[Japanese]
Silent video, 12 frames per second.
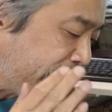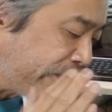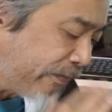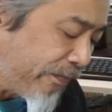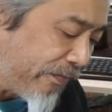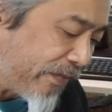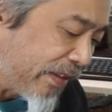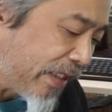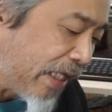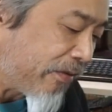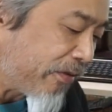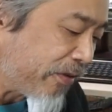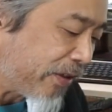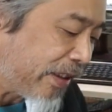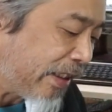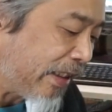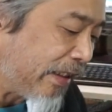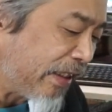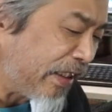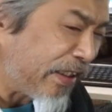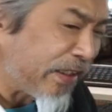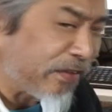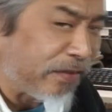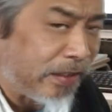のを削除した技
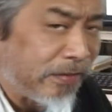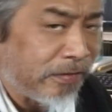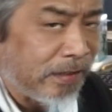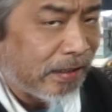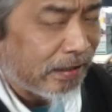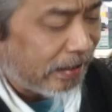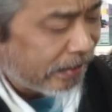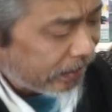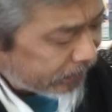術っていうのが開